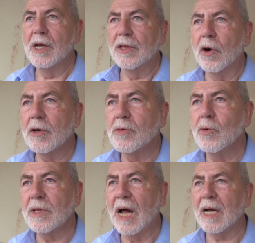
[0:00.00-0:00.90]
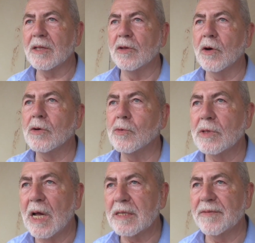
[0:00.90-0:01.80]
Noch ein Gutachten, noch ein
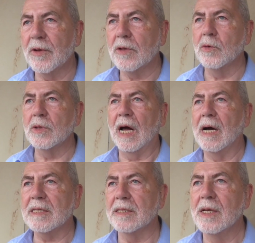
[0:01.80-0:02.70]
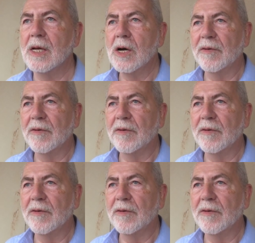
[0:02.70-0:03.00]
Gutachter, fehlt Gutachten.